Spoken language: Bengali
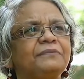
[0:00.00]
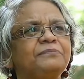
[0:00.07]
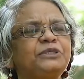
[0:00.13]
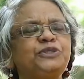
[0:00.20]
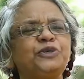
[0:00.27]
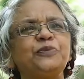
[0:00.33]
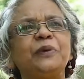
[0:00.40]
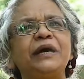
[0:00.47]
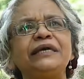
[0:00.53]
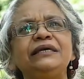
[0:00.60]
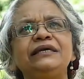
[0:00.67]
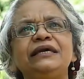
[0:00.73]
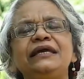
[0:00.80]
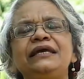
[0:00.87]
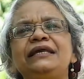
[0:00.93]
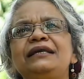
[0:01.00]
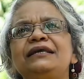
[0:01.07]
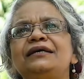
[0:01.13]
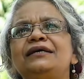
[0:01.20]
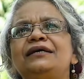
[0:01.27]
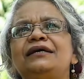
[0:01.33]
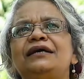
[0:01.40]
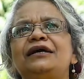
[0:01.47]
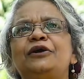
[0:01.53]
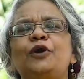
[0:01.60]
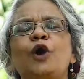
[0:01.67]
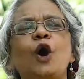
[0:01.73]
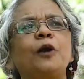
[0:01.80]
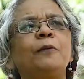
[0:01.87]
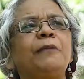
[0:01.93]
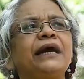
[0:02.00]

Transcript: মিশুক ভাই এর রং